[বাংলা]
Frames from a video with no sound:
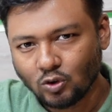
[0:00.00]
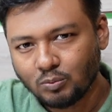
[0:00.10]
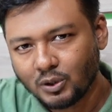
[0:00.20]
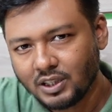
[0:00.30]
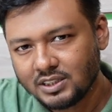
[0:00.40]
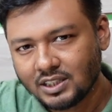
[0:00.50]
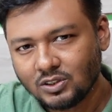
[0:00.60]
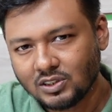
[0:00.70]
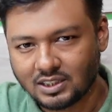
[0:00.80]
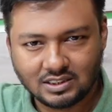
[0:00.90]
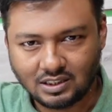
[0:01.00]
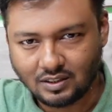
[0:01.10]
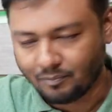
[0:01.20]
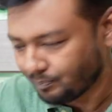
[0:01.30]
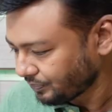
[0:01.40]
উপরে নিচে কিন্তু যাচ্ছে
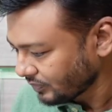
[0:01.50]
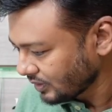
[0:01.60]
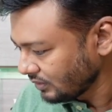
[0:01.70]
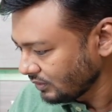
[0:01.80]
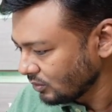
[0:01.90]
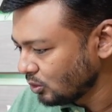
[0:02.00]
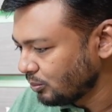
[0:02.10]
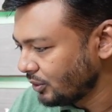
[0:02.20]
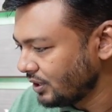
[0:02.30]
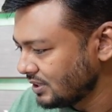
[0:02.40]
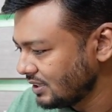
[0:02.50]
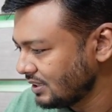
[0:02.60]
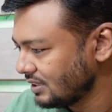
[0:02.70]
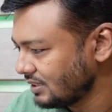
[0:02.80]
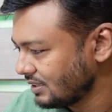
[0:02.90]
না উপরে নিচে
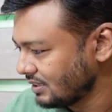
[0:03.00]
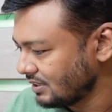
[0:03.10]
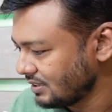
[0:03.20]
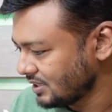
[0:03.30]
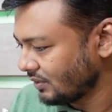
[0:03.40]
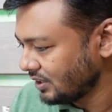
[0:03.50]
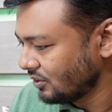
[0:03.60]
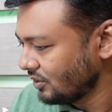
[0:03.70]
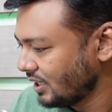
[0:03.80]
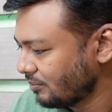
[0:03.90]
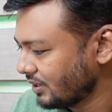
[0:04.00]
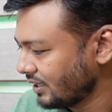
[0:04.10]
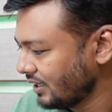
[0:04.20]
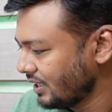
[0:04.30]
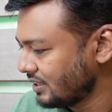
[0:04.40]
যাওয়াইতে হলে
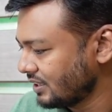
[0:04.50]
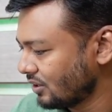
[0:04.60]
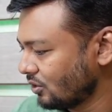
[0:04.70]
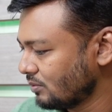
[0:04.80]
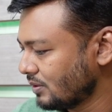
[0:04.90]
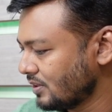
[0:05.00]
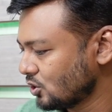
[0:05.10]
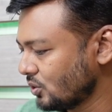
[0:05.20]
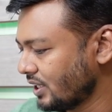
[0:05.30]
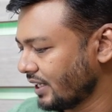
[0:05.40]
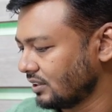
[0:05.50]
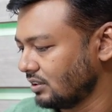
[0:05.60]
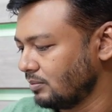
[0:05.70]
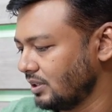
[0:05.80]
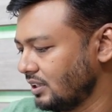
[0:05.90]
আপনাকে এন্টিনাগুলো এভাবে শুয়ে রাখতে
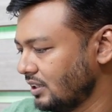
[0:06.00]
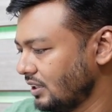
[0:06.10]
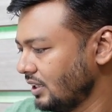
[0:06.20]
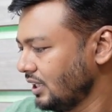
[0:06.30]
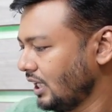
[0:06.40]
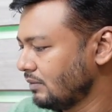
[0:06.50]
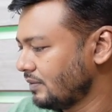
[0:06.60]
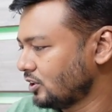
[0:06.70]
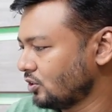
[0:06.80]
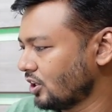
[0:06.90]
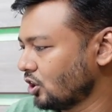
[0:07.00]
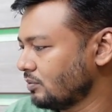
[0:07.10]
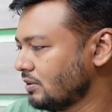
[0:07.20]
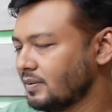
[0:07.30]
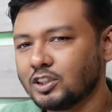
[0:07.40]
হবে এভাবে শোয়ান
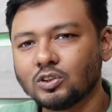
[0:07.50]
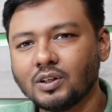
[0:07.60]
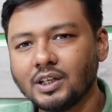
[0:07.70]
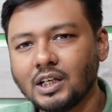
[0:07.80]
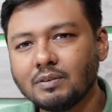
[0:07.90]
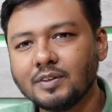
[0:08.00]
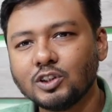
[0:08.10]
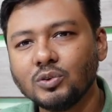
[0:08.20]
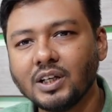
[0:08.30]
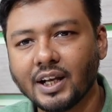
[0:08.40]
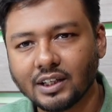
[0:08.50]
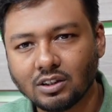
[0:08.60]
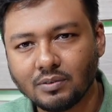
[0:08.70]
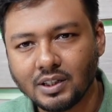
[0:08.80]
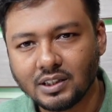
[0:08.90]
অথবা এভাবে শোয়ান এভাবে শুয়ে রাখতে
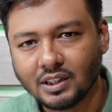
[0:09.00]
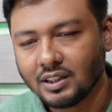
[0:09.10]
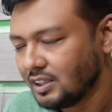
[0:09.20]
হবে এন্টিনা